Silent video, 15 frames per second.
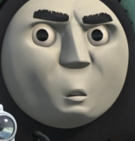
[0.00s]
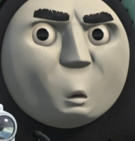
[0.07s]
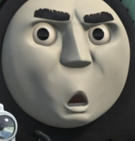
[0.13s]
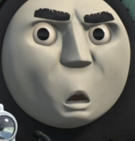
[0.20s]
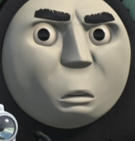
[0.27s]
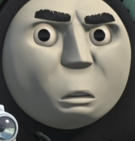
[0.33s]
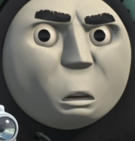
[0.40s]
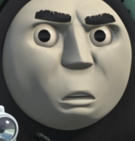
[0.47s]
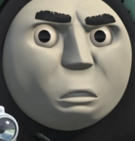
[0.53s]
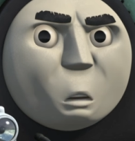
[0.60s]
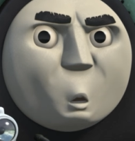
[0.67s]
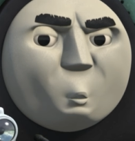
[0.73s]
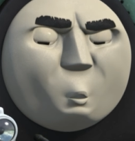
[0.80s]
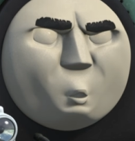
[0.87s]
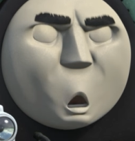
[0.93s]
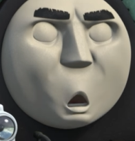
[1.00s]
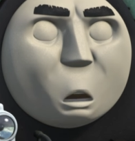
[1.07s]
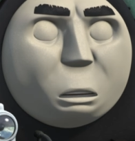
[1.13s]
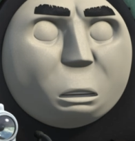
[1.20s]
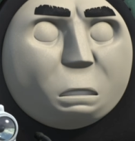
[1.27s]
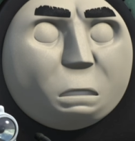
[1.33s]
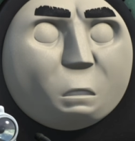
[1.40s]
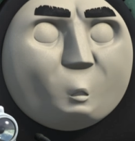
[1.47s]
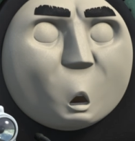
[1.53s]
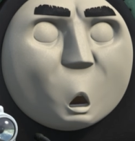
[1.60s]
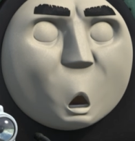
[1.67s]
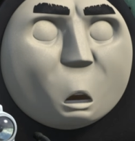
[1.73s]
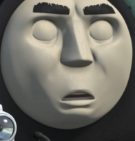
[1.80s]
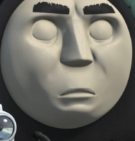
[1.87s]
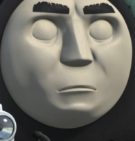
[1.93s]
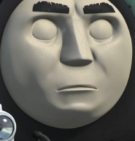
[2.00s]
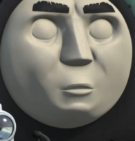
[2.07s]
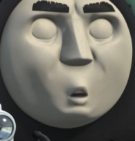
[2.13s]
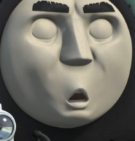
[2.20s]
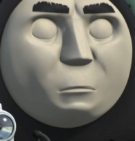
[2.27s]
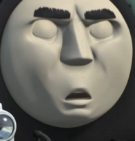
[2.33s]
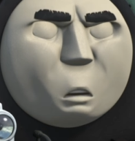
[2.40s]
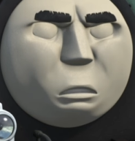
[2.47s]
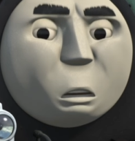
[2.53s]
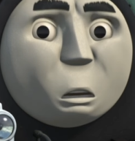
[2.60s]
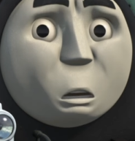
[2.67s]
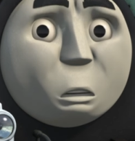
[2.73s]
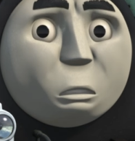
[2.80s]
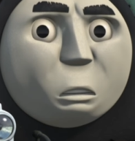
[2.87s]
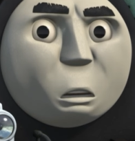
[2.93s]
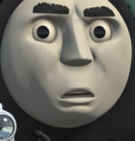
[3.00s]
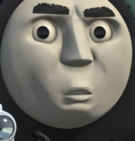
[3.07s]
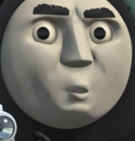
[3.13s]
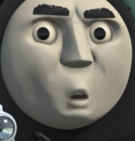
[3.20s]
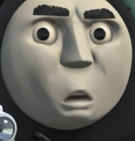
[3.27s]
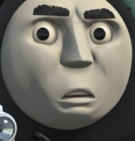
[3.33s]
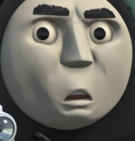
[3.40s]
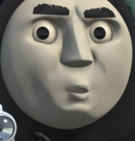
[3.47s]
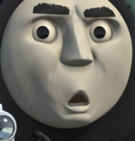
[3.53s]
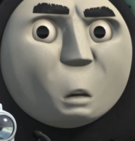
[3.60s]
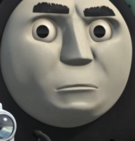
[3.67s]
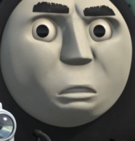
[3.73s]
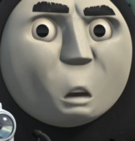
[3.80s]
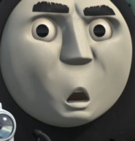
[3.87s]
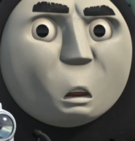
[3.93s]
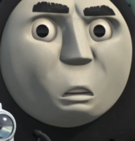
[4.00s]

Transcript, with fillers: Sto cercando di risparmiare tempo, Thomas. Bisogna portare a